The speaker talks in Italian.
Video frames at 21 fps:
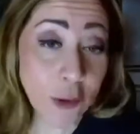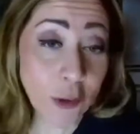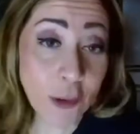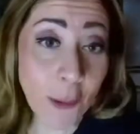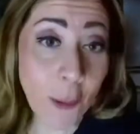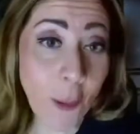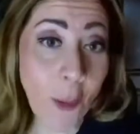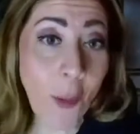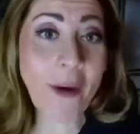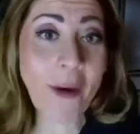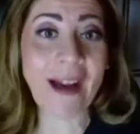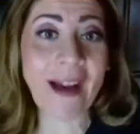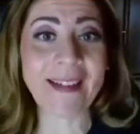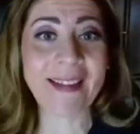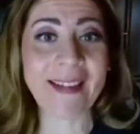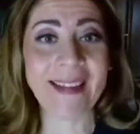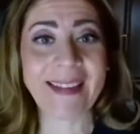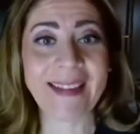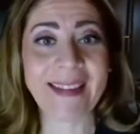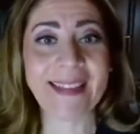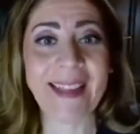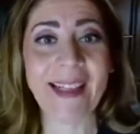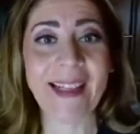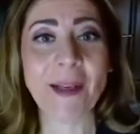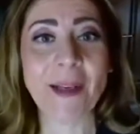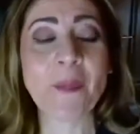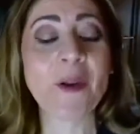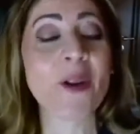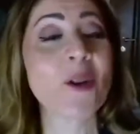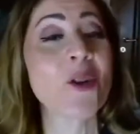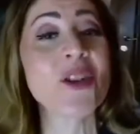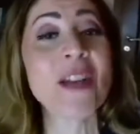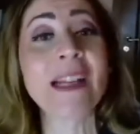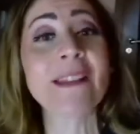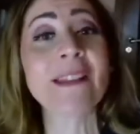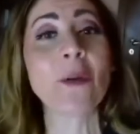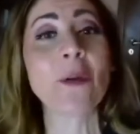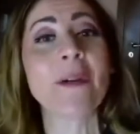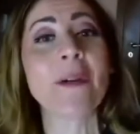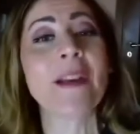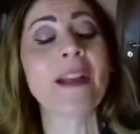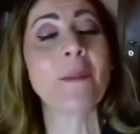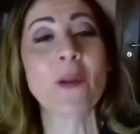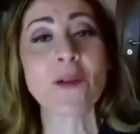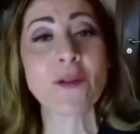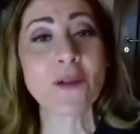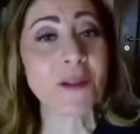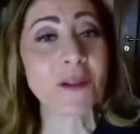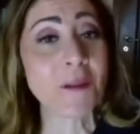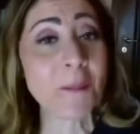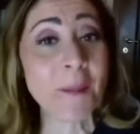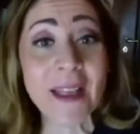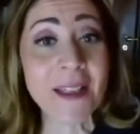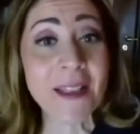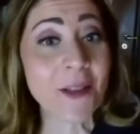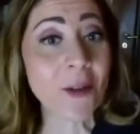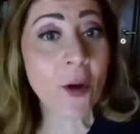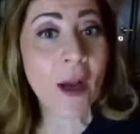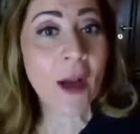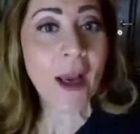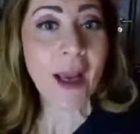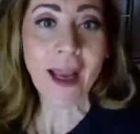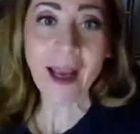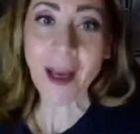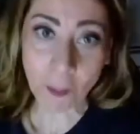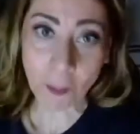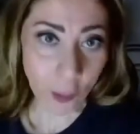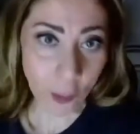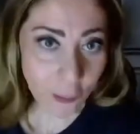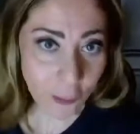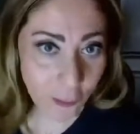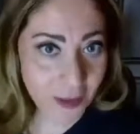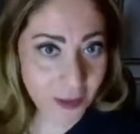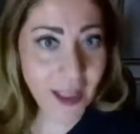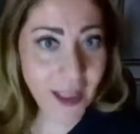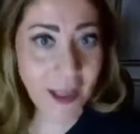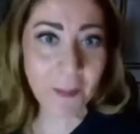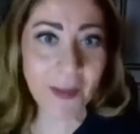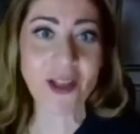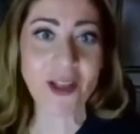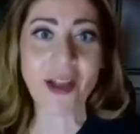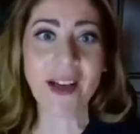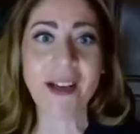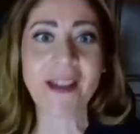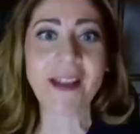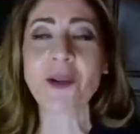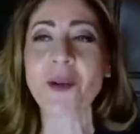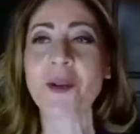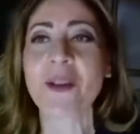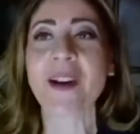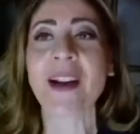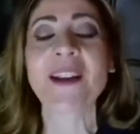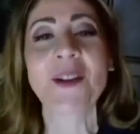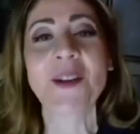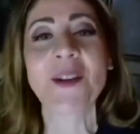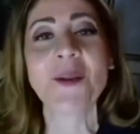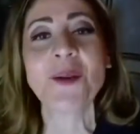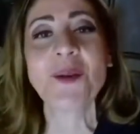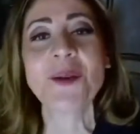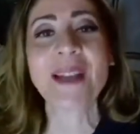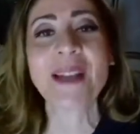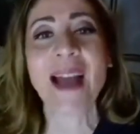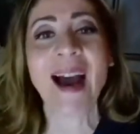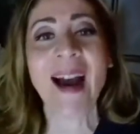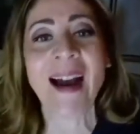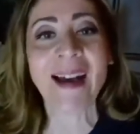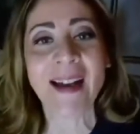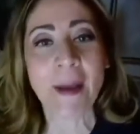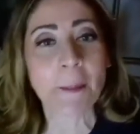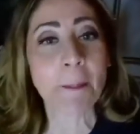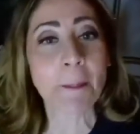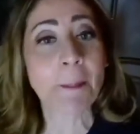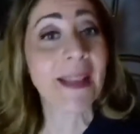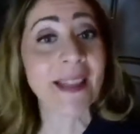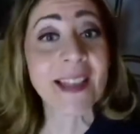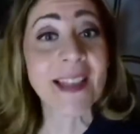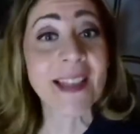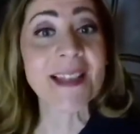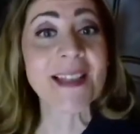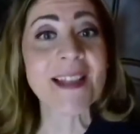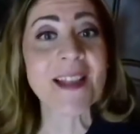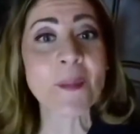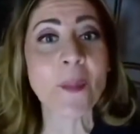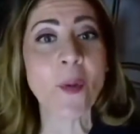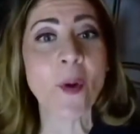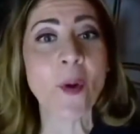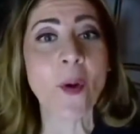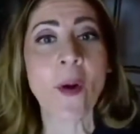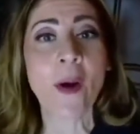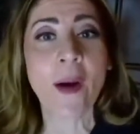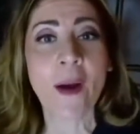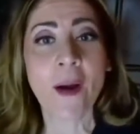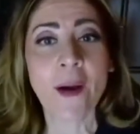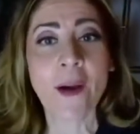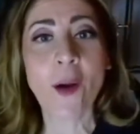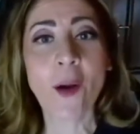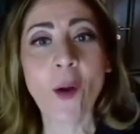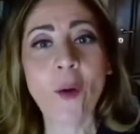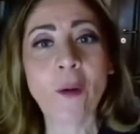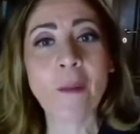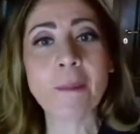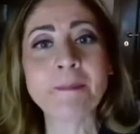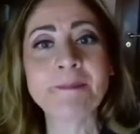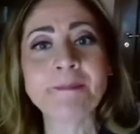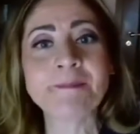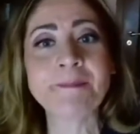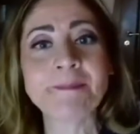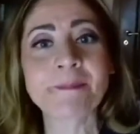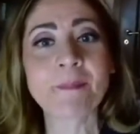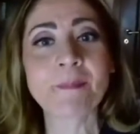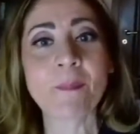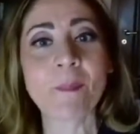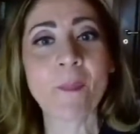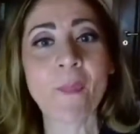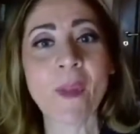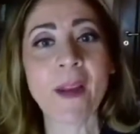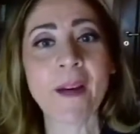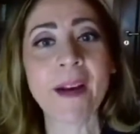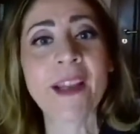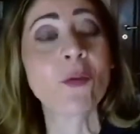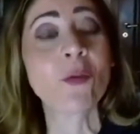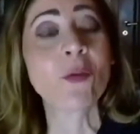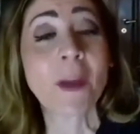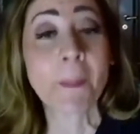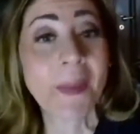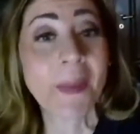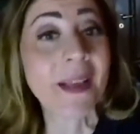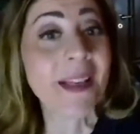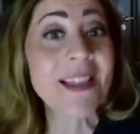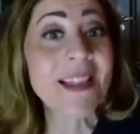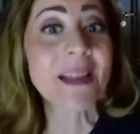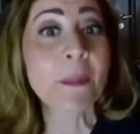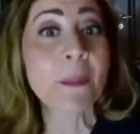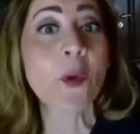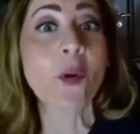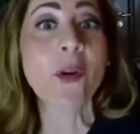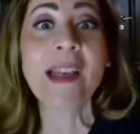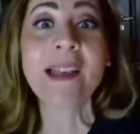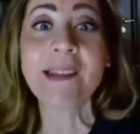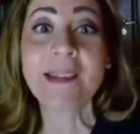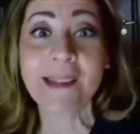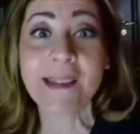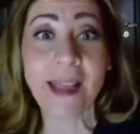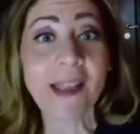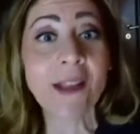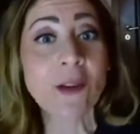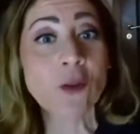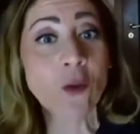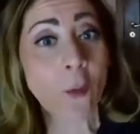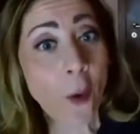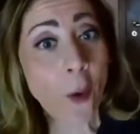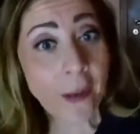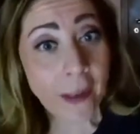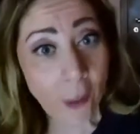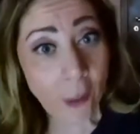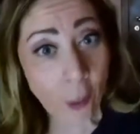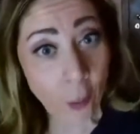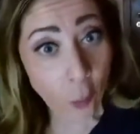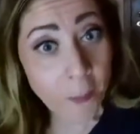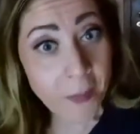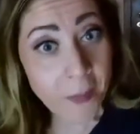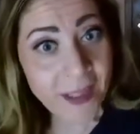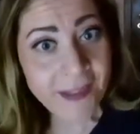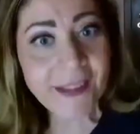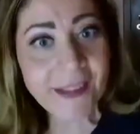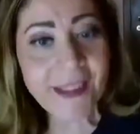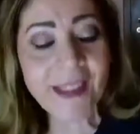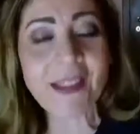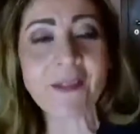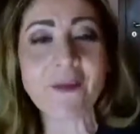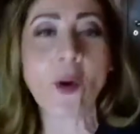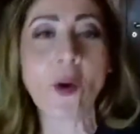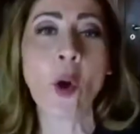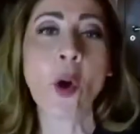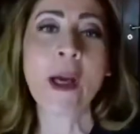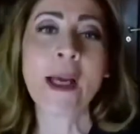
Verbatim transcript: slogan del progetto Un libro sospeso è molto semplice e credo racchiuda benissimo, lo, mm, racchiuda benissimo l'intento, poi l'obiettivo